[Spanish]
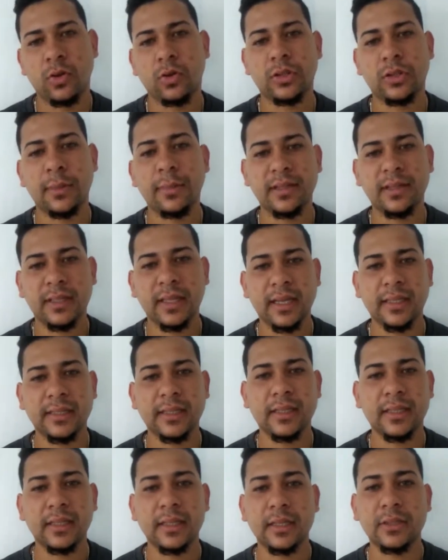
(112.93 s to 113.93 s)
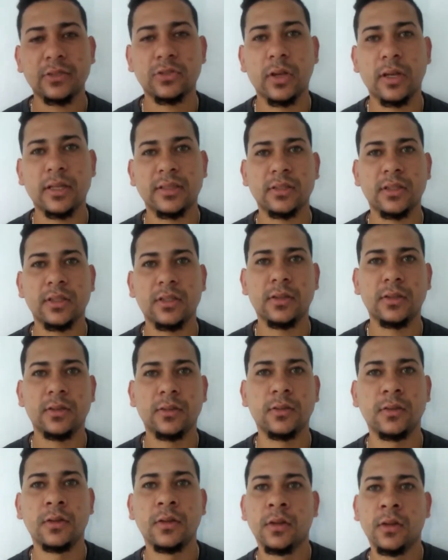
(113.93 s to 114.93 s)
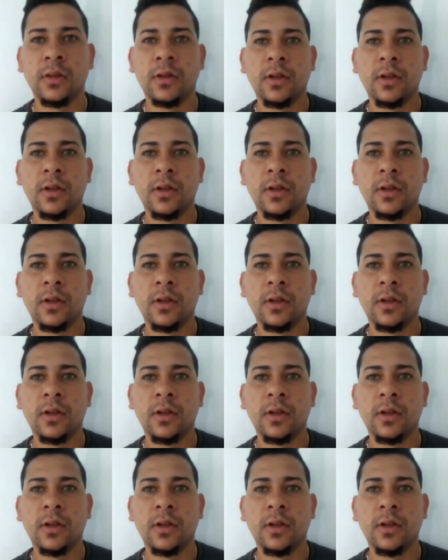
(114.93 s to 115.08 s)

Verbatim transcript: ¿Usted me entiende? Esto es así.